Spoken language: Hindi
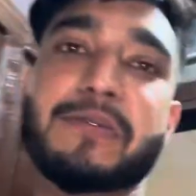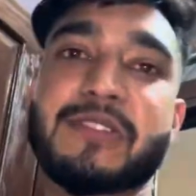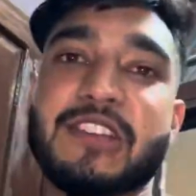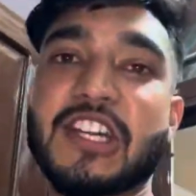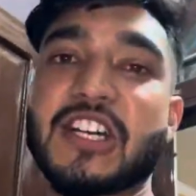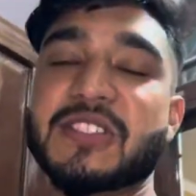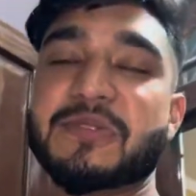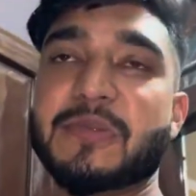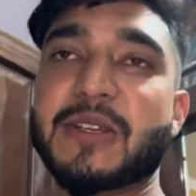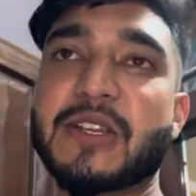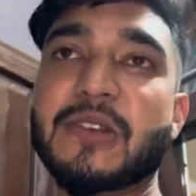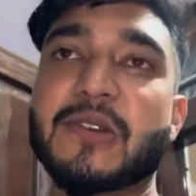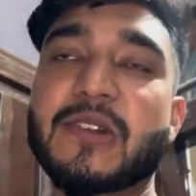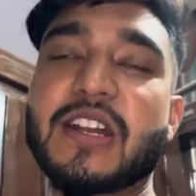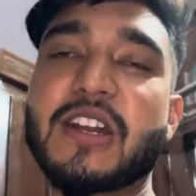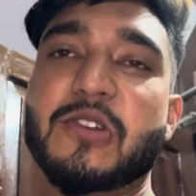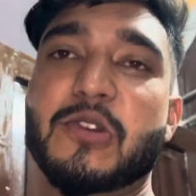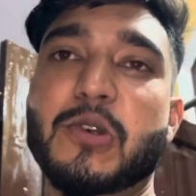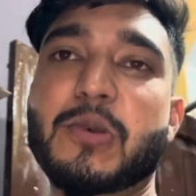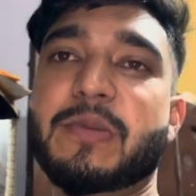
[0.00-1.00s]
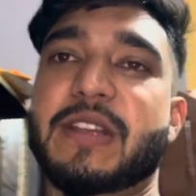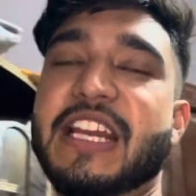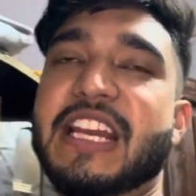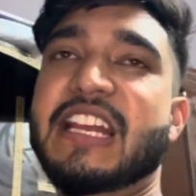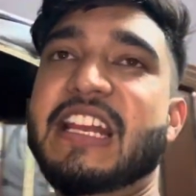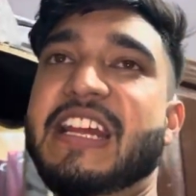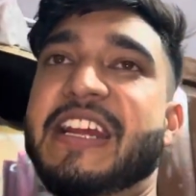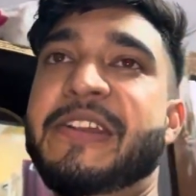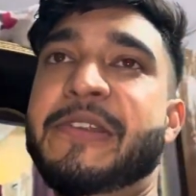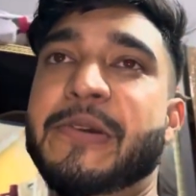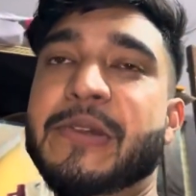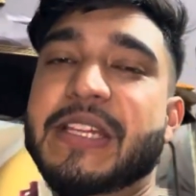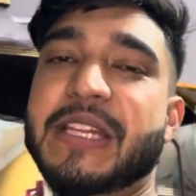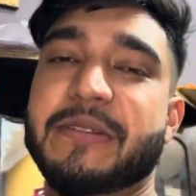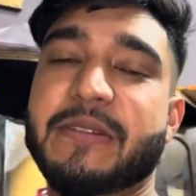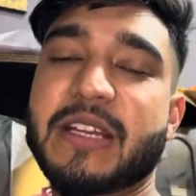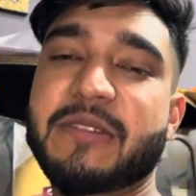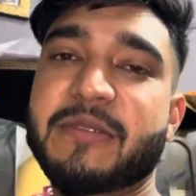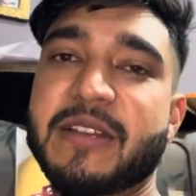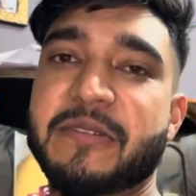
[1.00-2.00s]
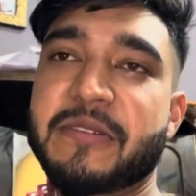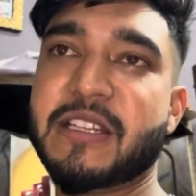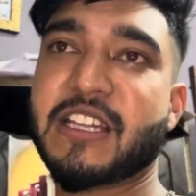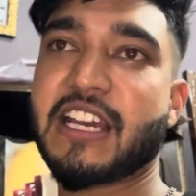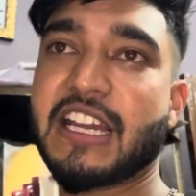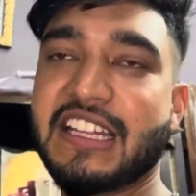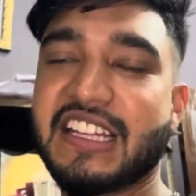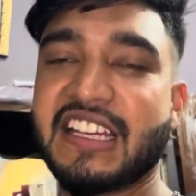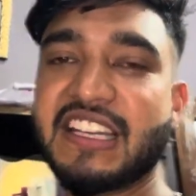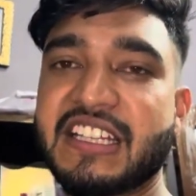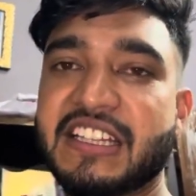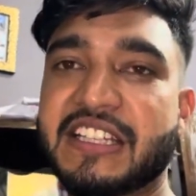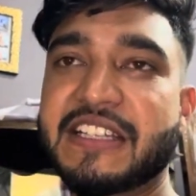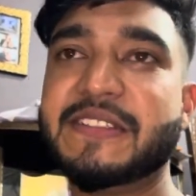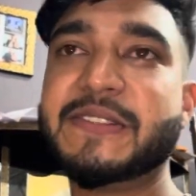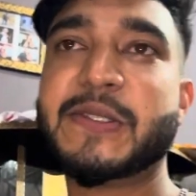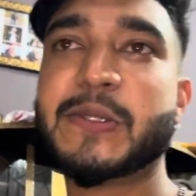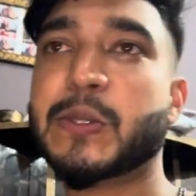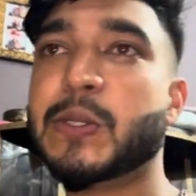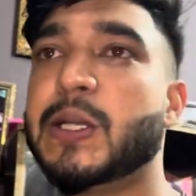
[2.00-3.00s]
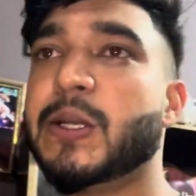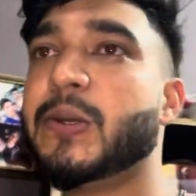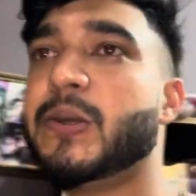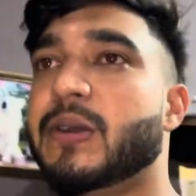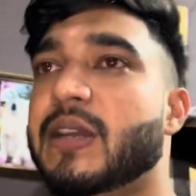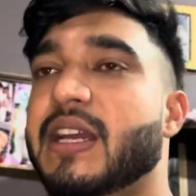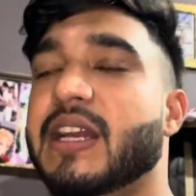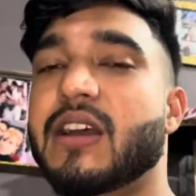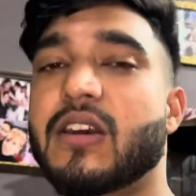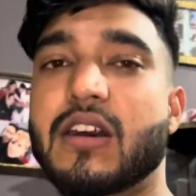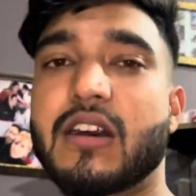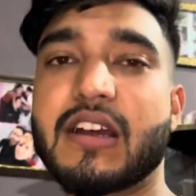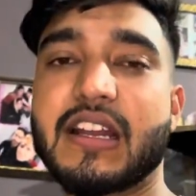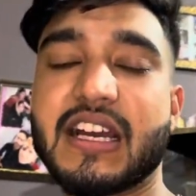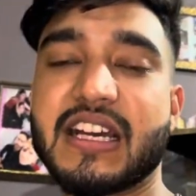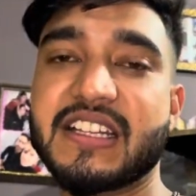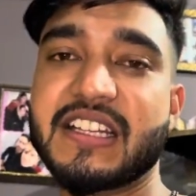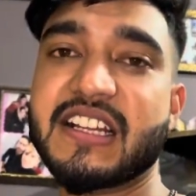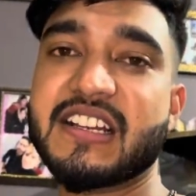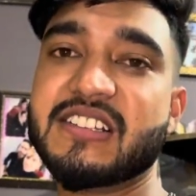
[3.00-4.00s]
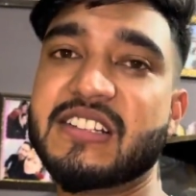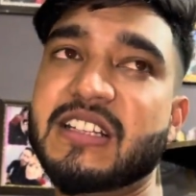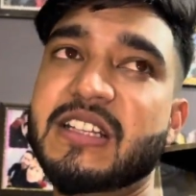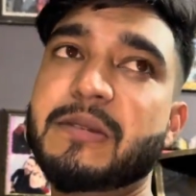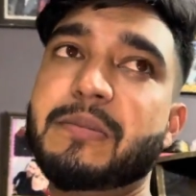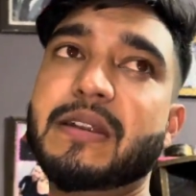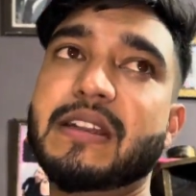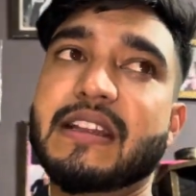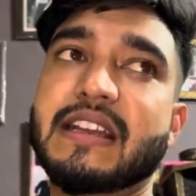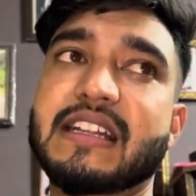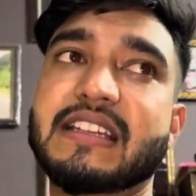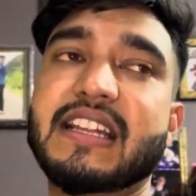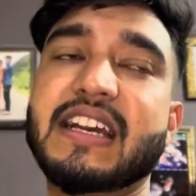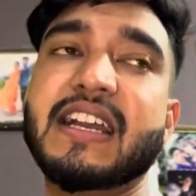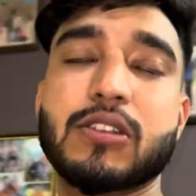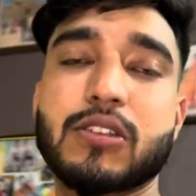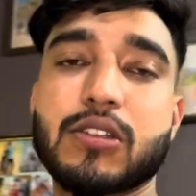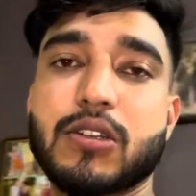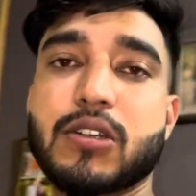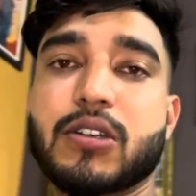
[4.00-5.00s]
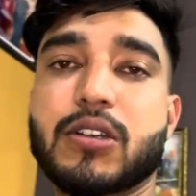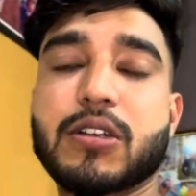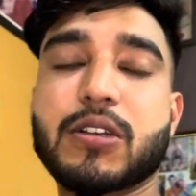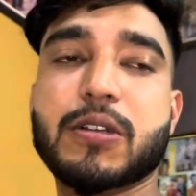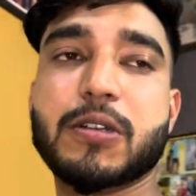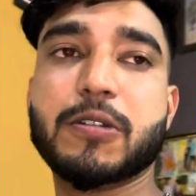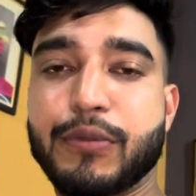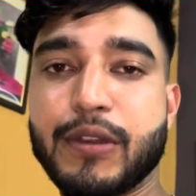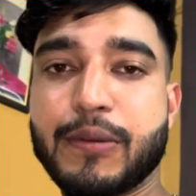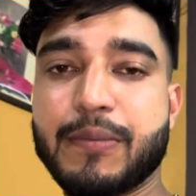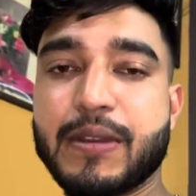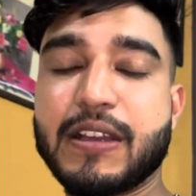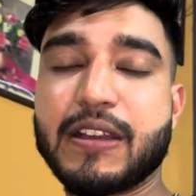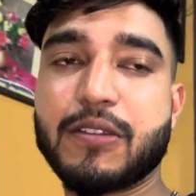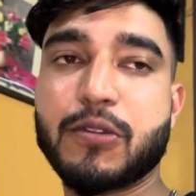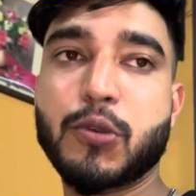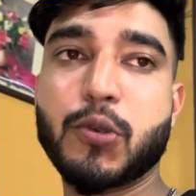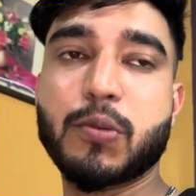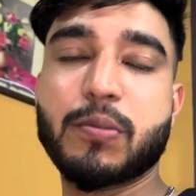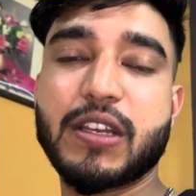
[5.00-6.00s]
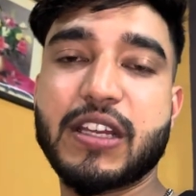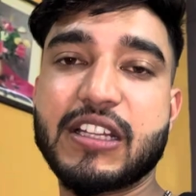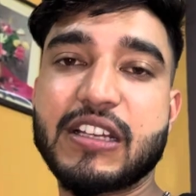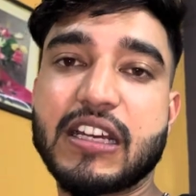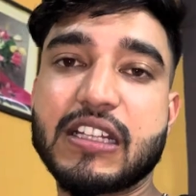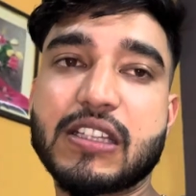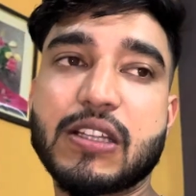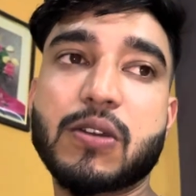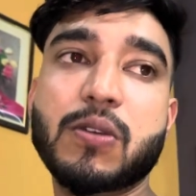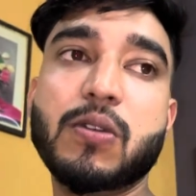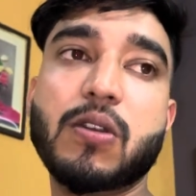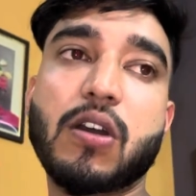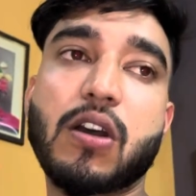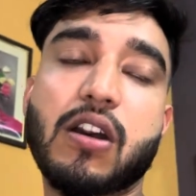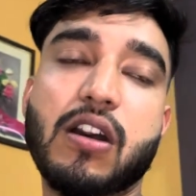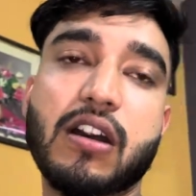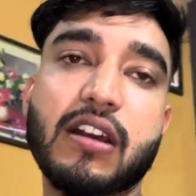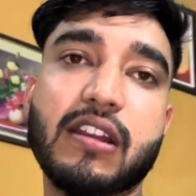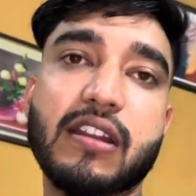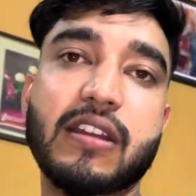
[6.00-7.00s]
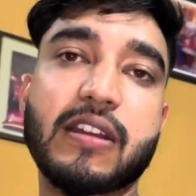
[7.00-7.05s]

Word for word: बिकॉज मेरे को ना घूमने के लिए लेट होती है भाई मैंने बताया था कि दिन छोटे हो गए और अंधेरा जल्दी पड़ जाता तो फिर मैं घूमने जाता हूँ और